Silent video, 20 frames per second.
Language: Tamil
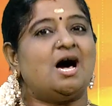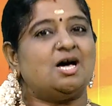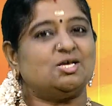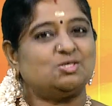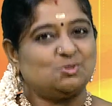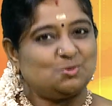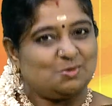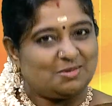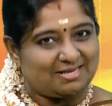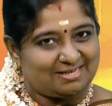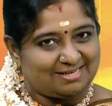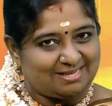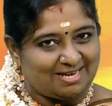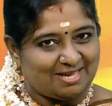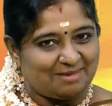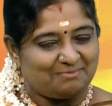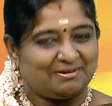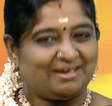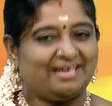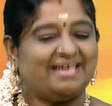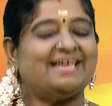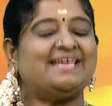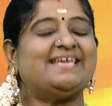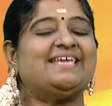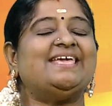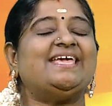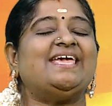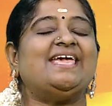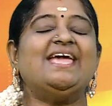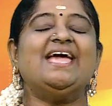அசுரர்களை
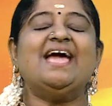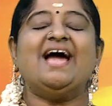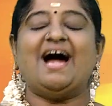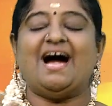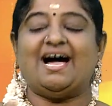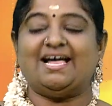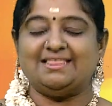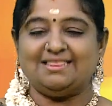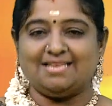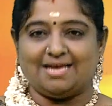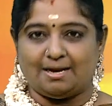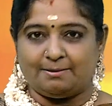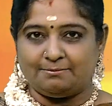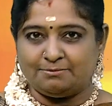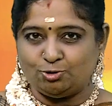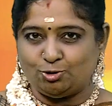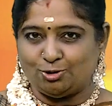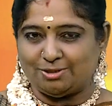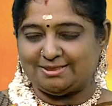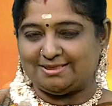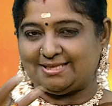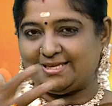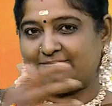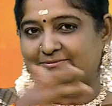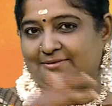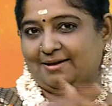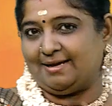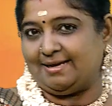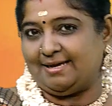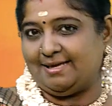மயக்கி அந்த அமுதத்தை
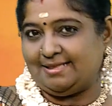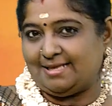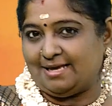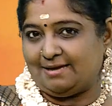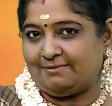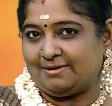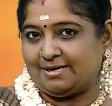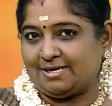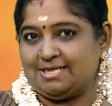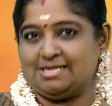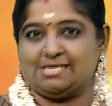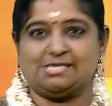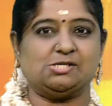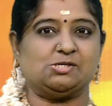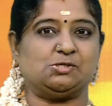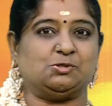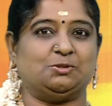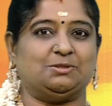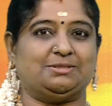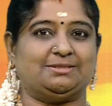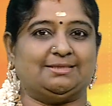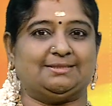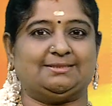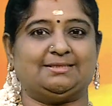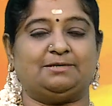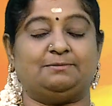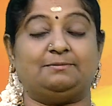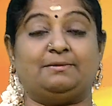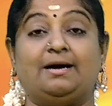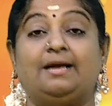வாங்கி தேவர்களுக்கு கொடுத்த
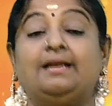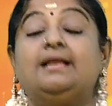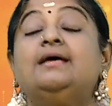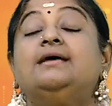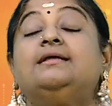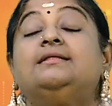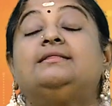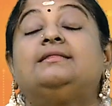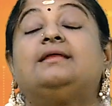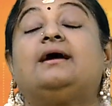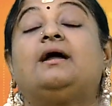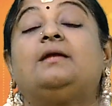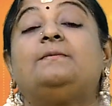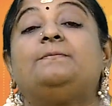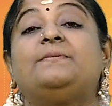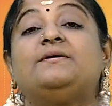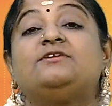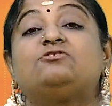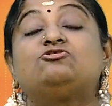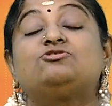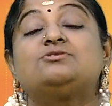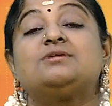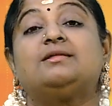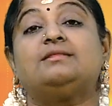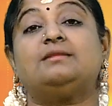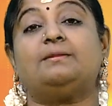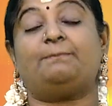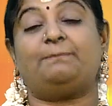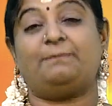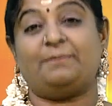திருமால் தான் பெற்று
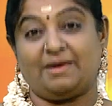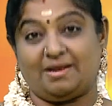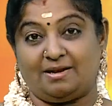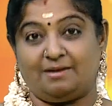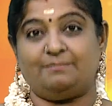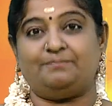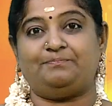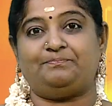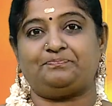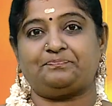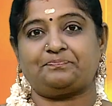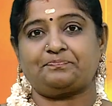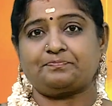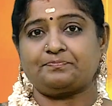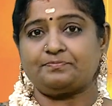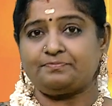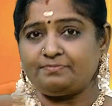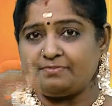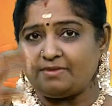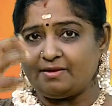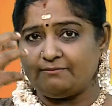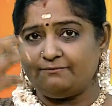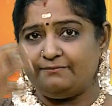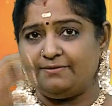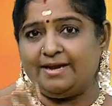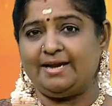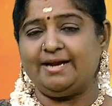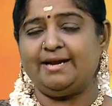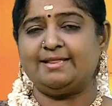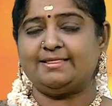அந்த பெண்
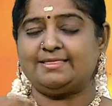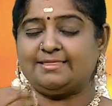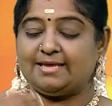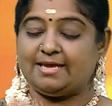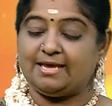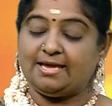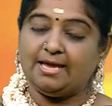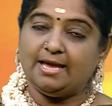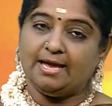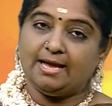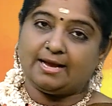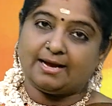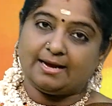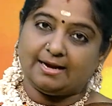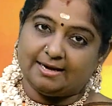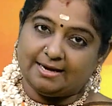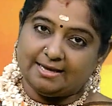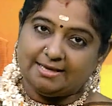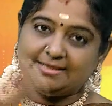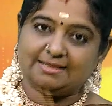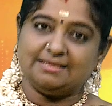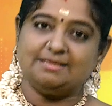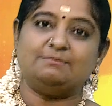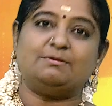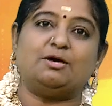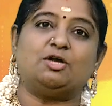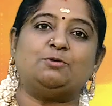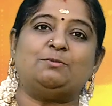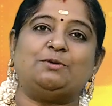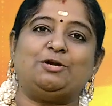வேடத்தை களைந்து
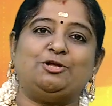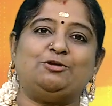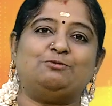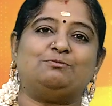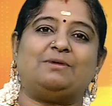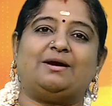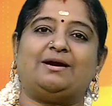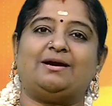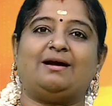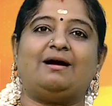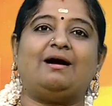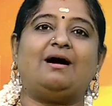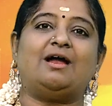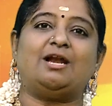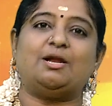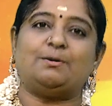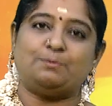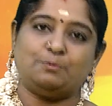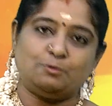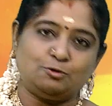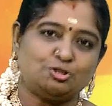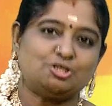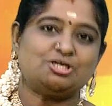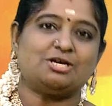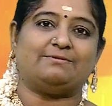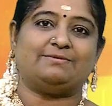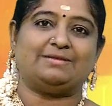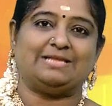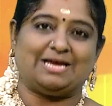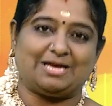மறுபடியும் அழகான புருஷ
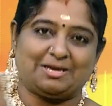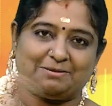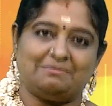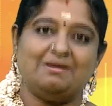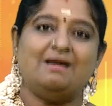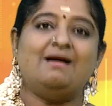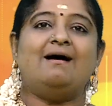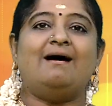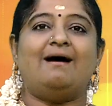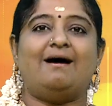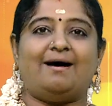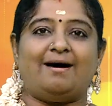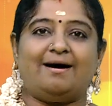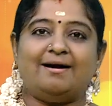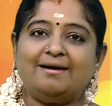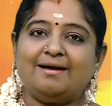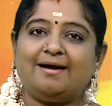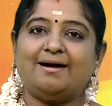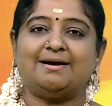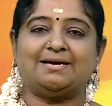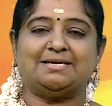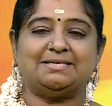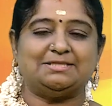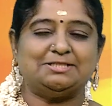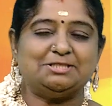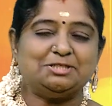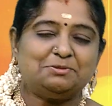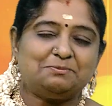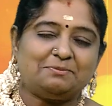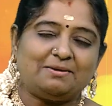அவதாரம் ஆணாக
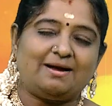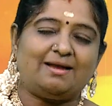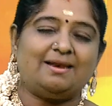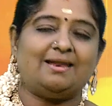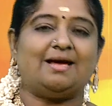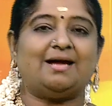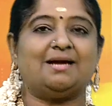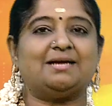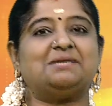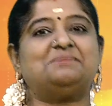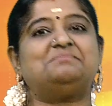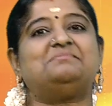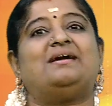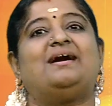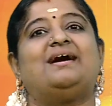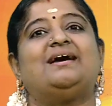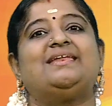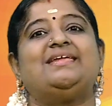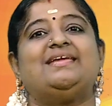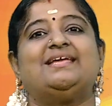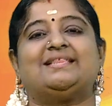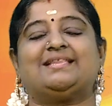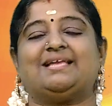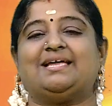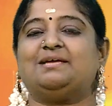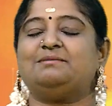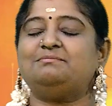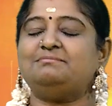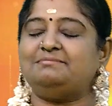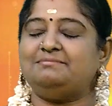திருமாலாக மாறிய
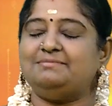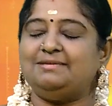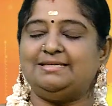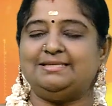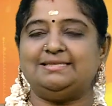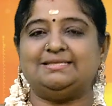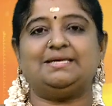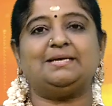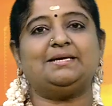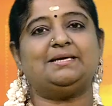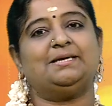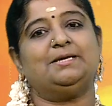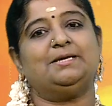தலம் இந்த